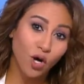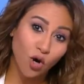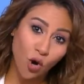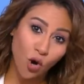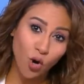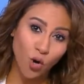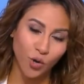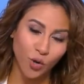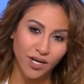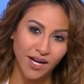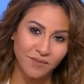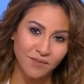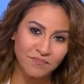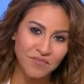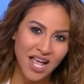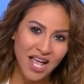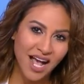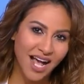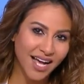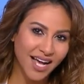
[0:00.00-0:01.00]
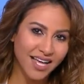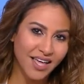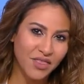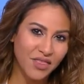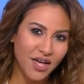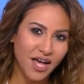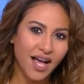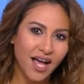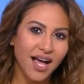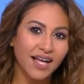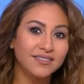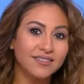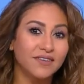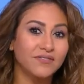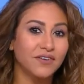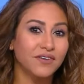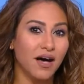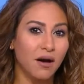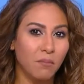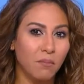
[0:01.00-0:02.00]
كورونا هكذا
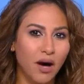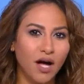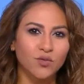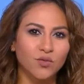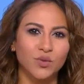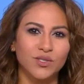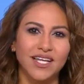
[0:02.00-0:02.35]
هتف بعض